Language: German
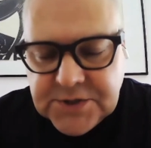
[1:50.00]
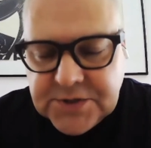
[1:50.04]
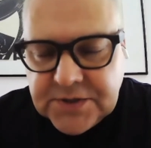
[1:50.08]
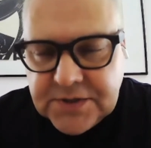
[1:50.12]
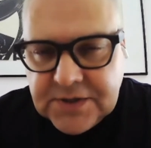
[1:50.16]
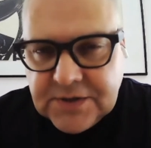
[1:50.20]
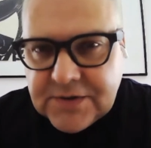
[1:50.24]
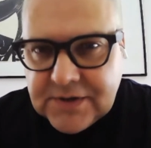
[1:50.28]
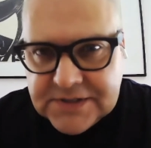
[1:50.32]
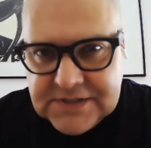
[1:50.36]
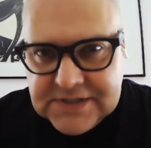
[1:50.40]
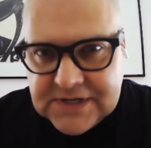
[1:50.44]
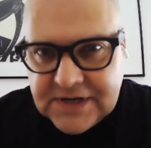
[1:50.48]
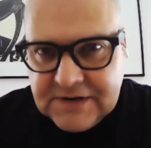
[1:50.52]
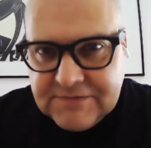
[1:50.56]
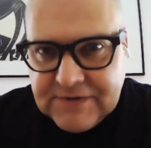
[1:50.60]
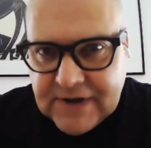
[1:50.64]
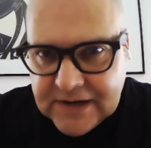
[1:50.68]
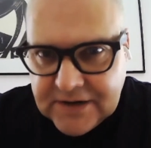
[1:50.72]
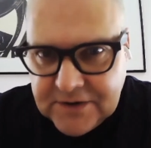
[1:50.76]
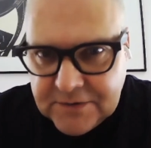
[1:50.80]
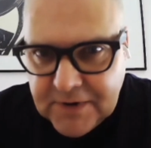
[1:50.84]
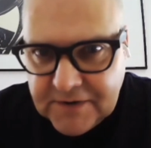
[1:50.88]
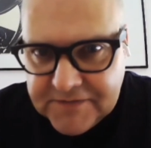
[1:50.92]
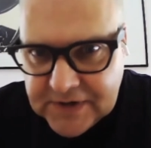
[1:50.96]
Entschuldigung, können Sie die
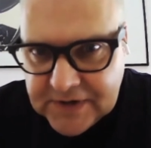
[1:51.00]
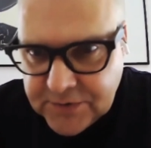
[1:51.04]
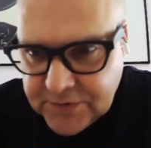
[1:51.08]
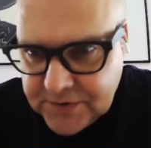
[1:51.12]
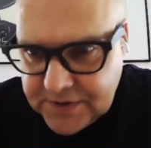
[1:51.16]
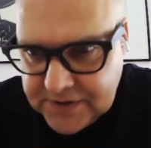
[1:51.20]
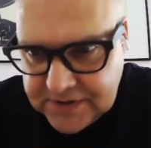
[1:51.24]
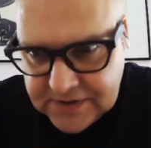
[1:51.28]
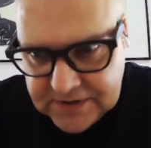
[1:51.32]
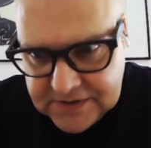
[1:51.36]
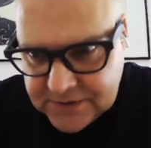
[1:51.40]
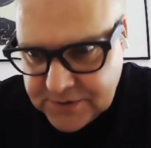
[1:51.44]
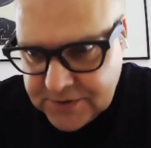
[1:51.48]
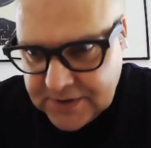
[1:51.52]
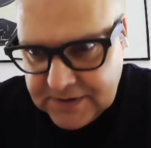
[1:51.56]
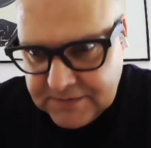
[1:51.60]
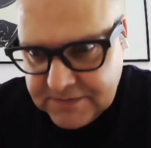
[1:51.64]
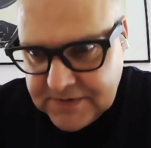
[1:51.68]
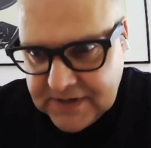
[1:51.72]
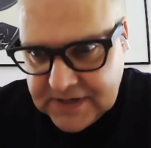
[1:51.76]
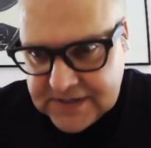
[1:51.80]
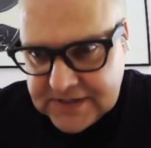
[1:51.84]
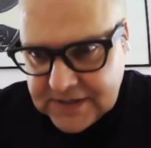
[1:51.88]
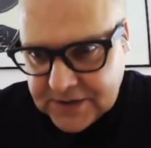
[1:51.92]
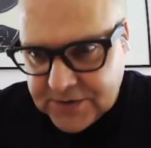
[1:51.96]
Frage nochmal wiederholen? Ich höre
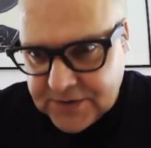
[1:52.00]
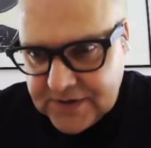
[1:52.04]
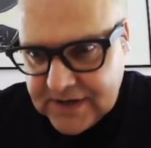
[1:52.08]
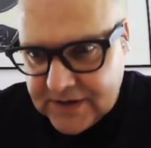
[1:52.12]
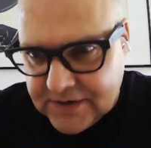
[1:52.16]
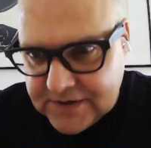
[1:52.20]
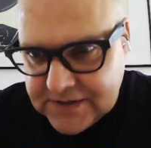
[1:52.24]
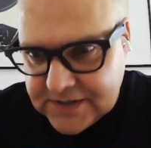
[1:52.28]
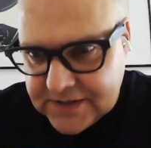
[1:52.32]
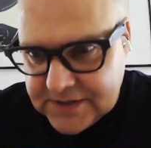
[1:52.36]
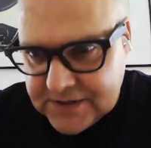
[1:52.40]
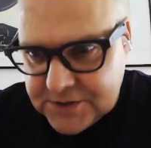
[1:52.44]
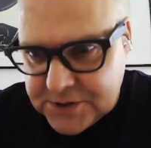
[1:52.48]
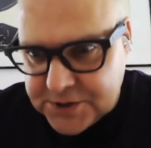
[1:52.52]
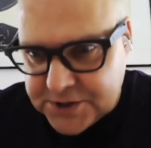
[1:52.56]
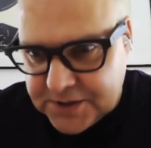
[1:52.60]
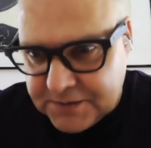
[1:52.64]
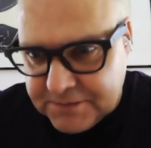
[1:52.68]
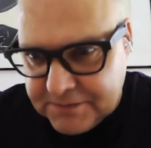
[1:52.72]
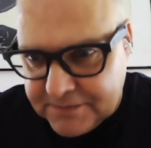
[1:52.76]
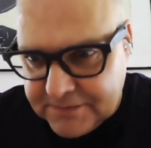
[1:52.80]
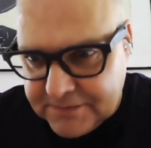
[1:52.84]
im Hintergrund lauter